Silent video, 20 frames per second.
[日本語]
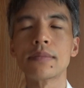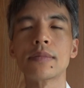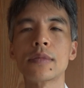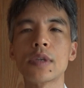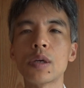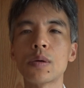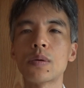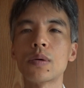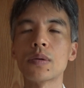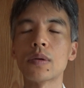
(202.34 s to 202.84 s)

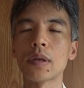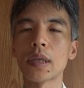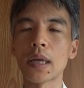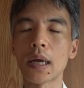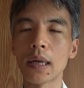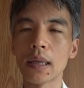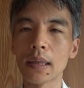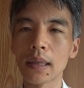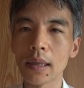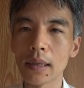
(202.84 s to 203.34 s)
ということ
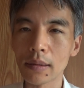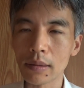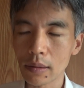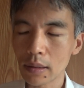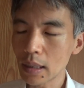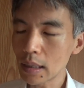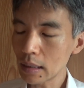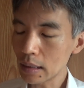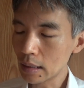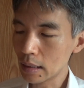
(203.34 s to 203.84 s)
なんです
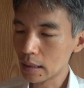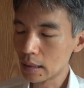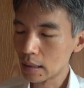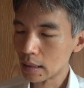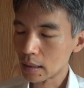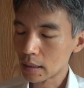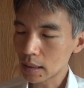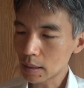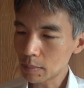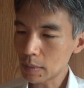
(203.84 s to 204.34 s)
ね。
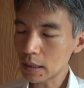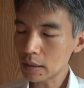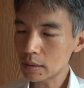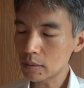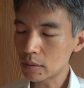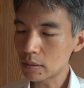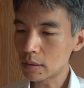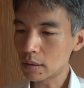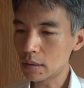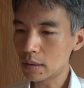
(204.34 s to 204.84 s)
でまあ
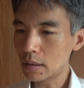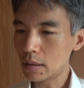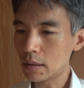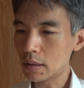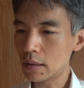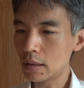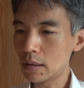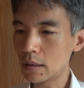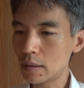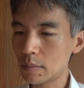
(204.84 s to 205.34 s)
そ
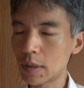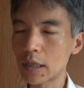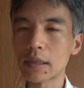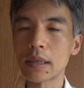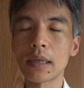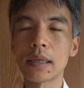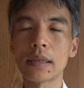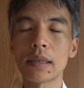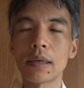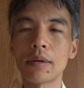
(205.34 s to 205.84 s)
の、まあ、
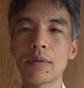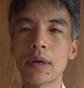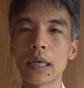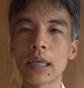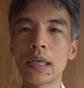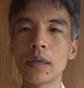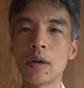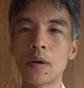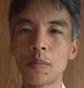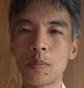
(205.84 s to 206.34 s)
戦前は
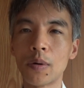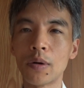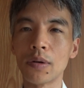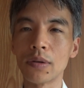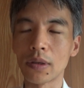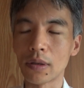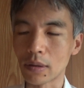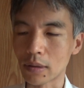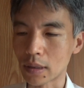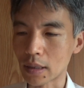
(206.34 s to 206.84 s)

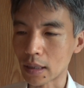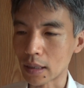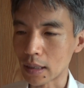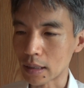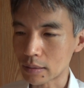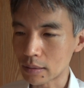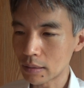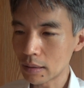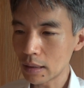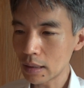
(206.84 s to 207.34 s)
ヒロポンって言ったん
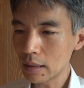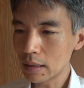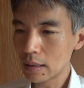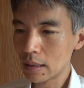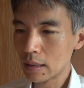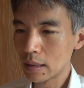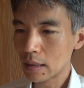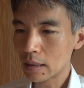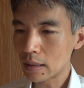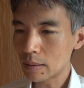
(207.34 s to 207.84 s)
ですね。
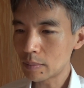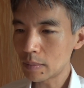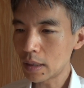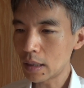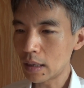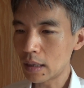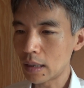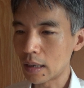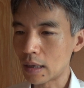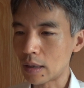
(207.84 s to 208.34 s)

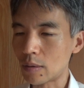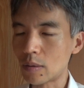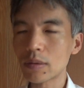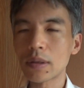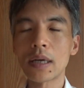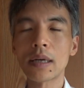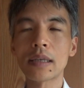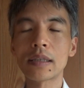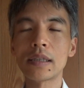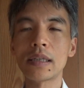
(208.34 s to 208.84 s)
まあ
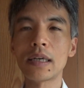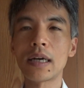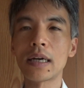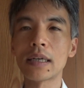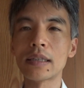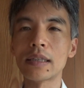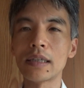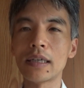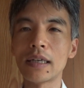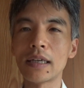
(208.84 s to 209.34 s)
同じ
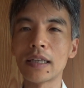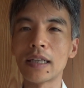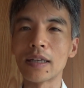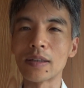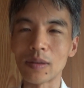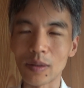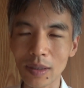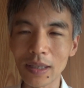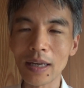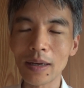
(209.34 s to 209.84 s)
味で
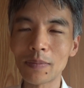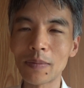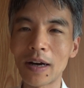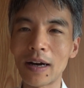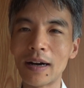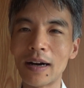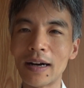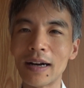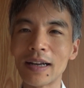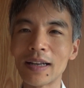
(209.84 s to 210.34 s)
すよね
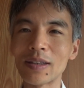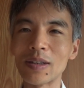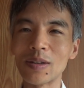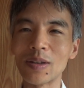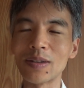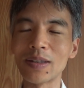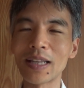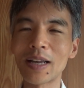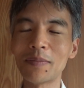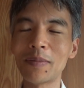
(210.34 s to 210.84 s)
まあそ
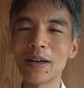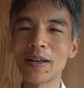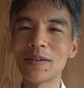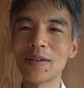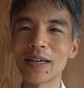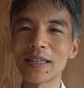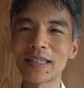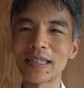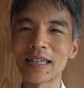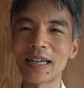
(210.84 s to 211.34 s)
の名前
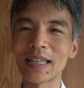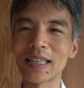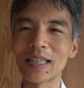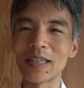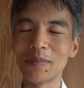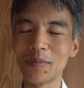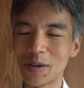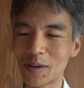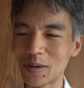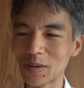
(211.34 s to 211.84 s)
は違っ
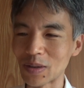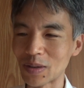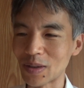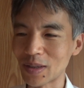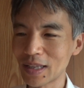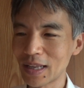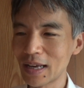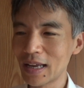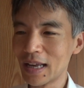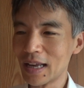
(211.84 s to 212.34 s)
てもそ
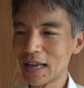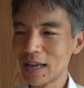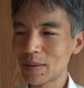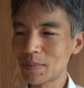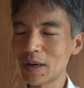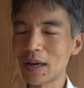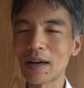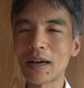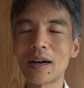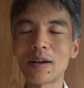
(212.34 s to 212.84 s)
のね
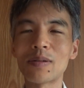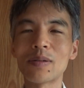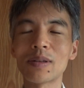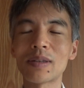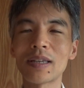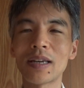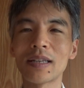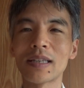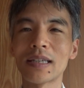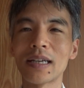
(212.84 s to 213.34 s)
まあ覚
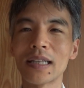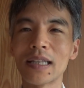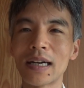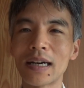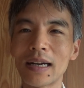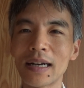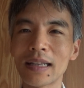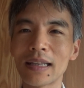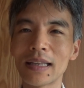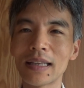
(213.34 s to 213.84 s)
醒剤だ
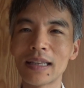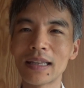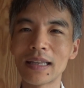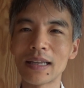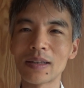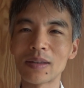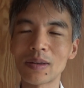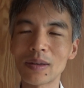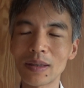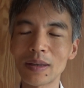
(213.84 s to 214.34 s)
から
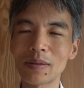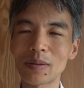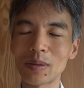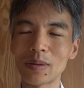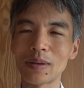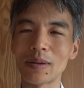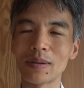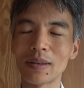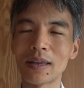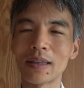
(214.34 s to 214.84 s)
ですよね
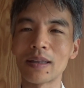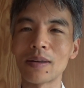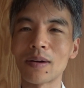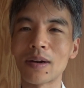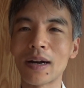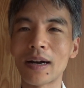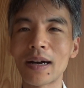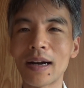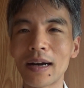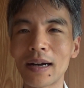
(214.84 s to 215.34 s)
そのなんていう
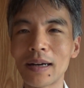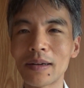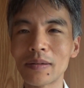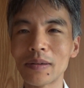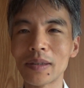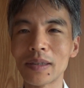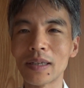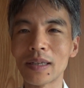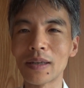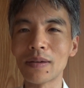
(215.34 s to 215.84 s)
か化
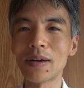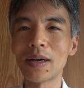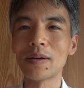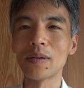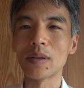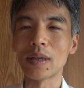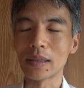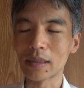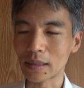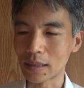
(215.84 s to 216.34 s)
学式
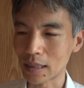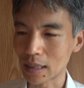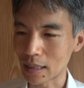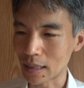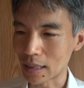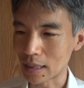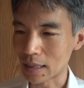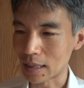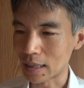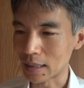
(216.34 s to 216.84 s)
は同じだ
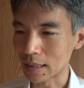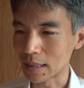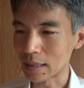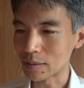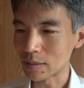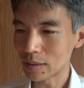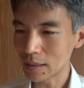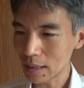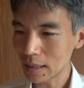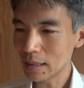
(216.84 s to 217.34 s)
からで
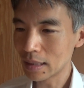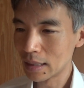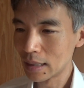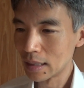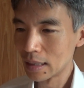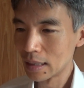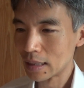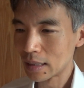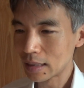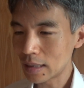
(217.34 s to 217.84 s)
すよね。
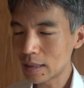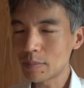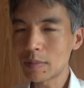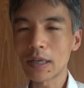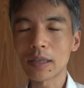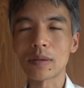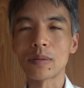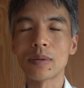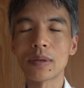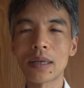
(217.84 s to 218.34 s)
で
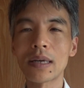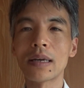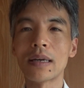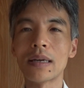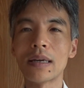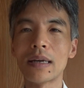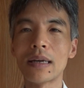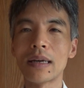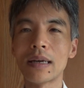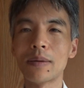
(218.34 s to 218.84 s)
まあそのね、
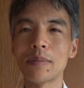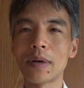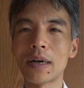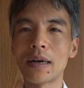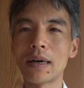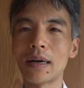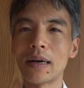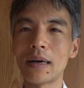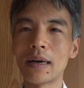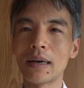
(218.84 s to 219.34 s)
えー、
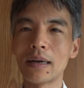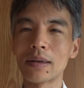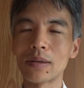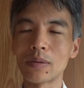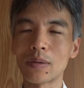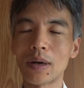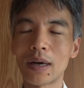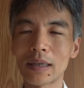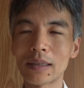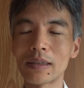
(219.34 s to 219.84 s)
まあ
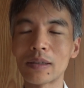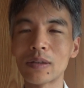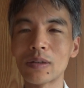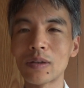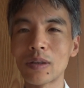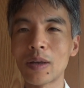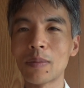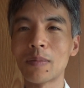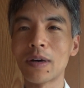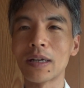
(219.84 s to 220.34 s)
その
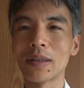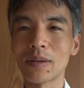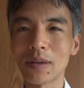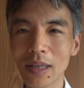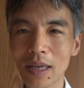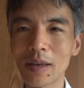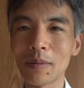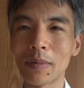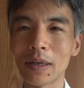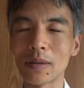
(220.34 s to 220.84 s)
80年前と
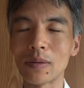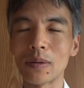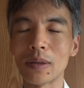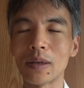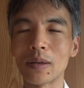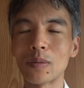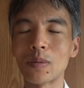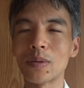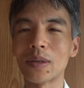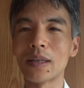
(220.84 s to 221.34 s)
ね今と
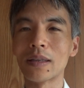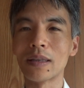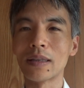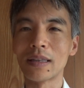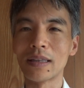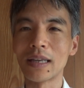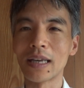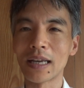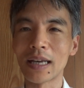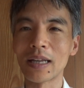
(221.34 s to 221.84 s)
ね、と
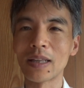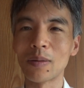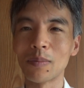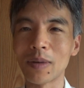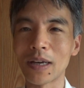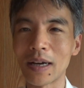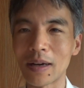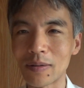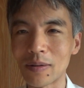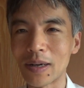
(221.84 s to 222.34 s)
人間の
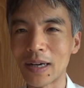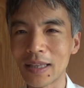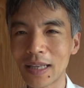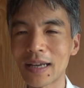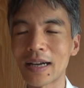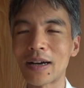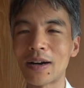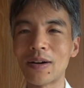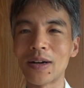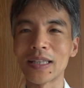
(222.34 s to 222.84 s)
味覚が
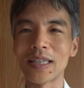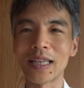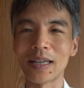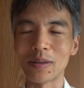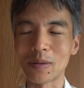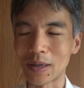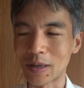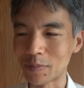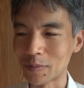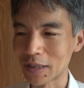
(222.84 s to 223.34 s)
ね変わった
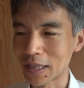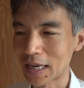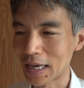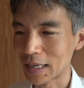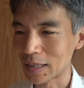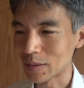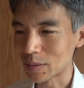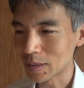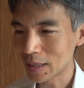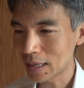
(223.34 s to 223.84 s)
とかもな
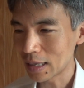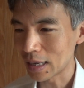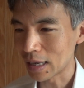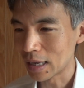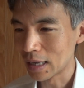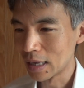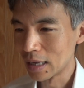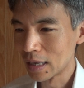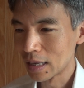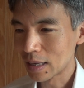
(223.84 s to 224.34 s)
いの
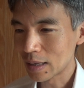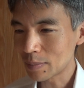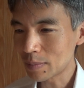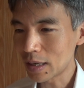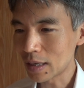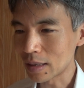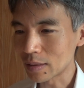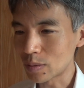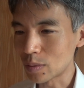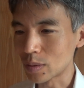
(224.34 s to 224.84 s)
で
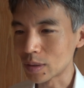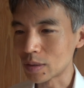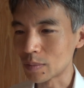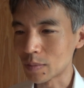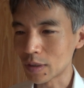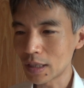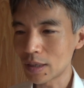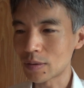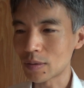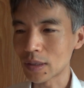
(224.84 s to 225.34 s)
まあ当時
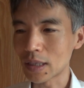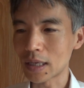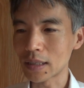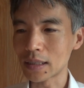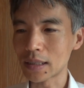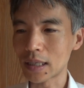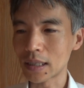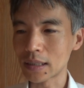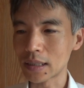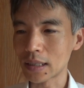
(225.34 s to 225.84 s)
もね同
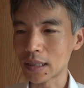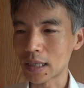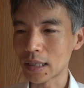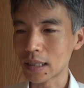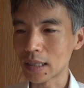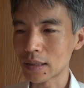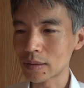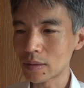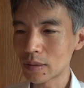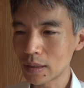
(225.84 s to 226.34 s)
じ味な
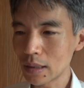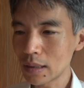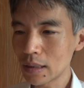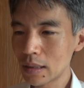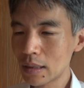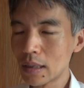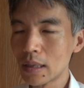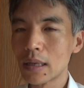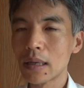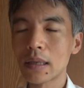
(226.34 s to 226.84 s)
んですよ
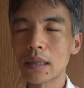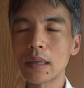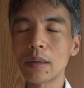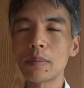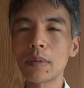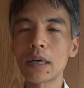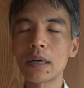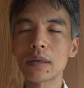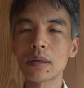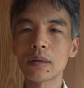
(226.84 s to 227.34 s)
ね。で
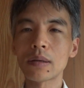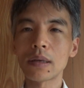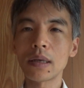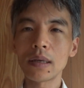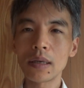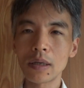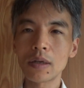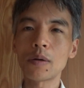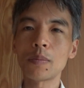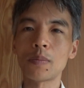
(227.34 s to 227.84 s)
まあその、ね、
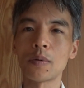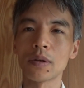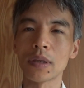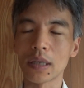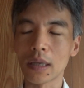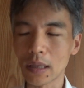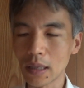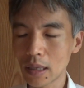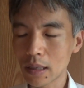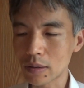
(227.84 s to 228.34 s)
ヒロポン
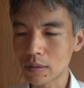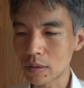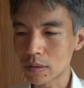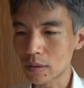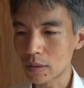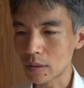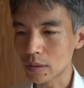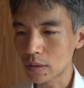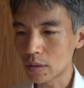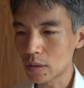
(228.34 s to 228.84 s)
でね
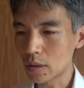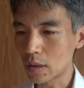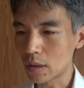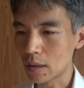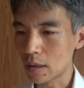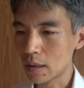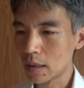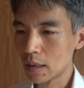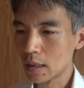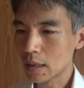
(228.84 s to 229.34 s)
ググる
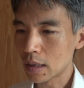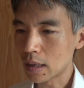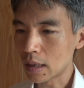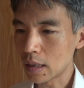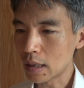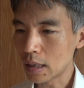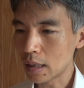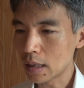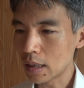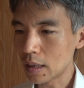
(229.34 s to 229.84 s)
と
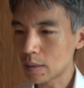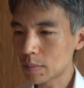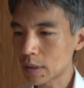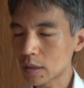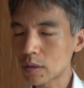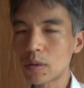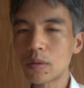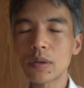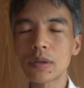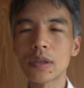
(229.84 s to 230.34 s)
えーま
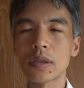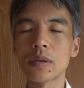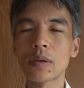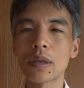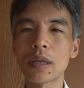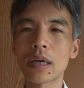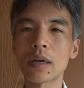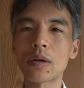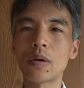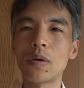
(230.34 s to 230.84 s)
あ、当時の
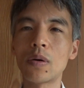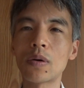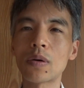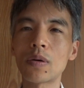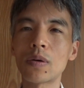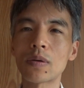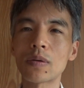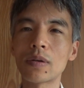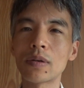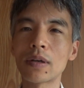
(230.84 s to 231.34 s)
ね広
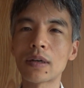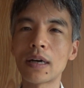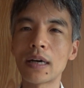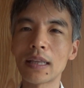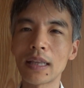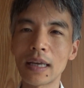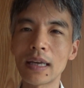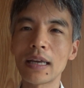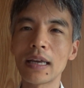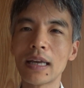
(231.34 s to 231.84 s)
告
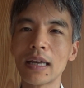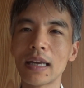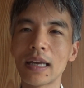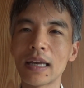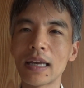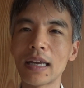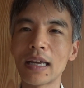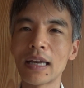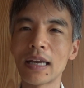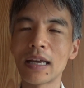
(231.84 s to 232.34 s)
がね、
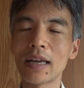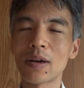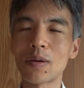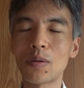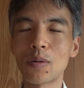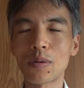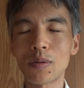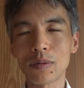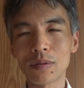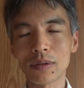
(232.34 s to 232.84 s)
えー、
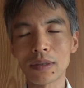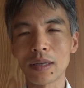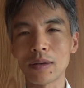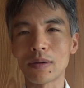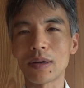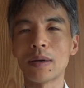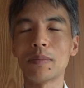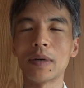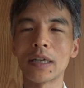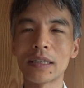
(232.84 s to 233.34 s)
広告ってい
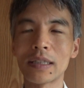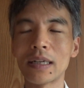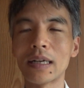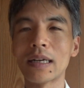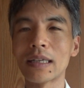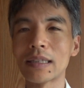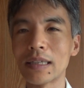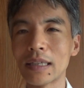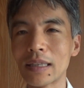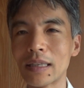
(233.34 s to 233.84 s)
うか、まあ、
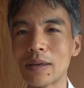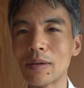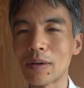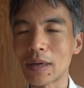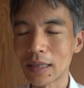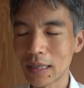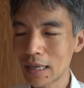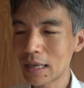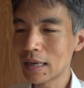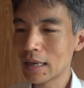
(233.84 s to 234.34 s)
チラシっていう
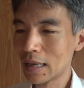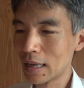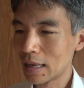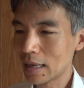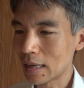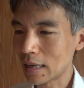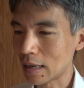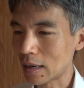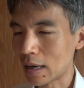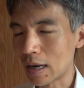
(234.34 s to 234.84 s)
かね、
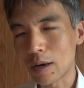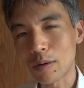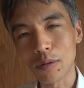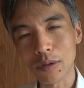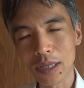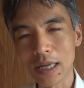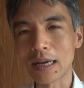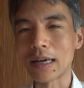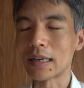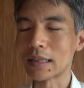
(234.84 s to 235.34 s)
えー、
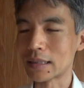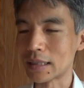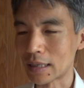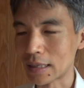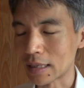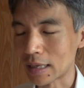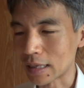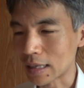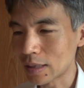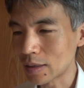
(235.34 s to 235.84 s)
箱なんか知
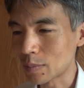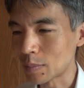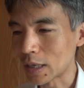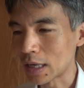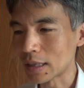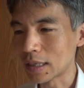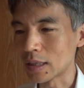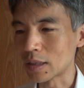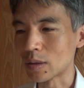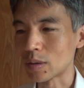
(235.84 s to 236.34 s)
らないけど、
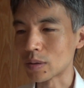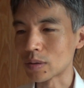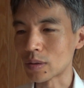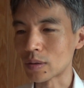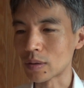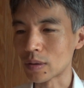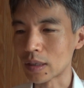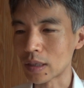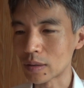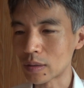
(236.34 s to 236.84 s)
まあ、ヒットす
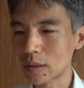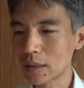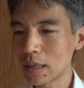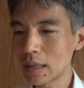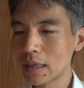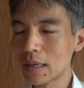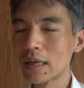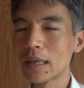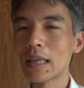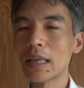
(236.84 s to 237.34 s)
るんです
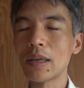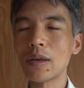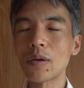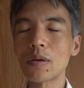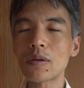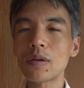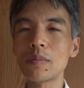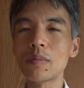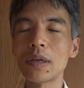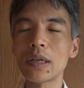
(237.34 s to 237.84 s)
ねで
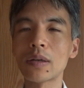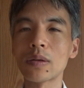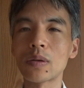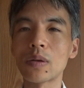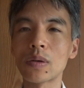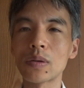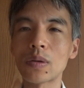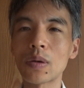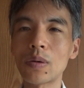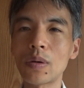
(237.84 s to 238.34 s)
よく見る
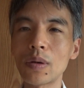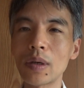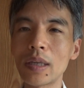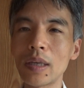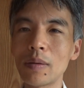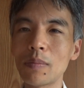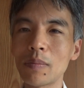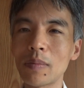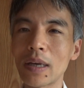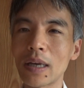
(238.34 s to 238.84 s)
と商
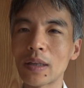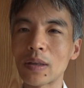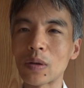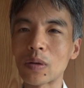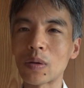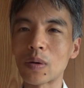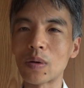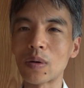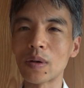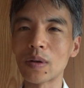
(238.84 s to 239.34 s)
品名の
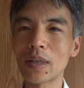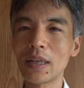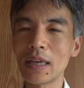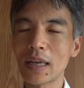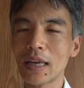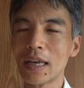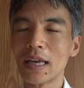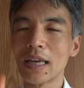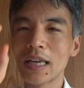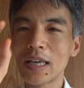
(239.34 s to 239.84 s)
ところ
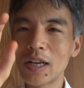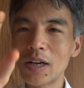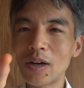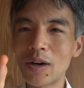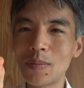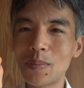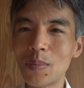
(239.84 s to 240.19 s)
に「ヒロ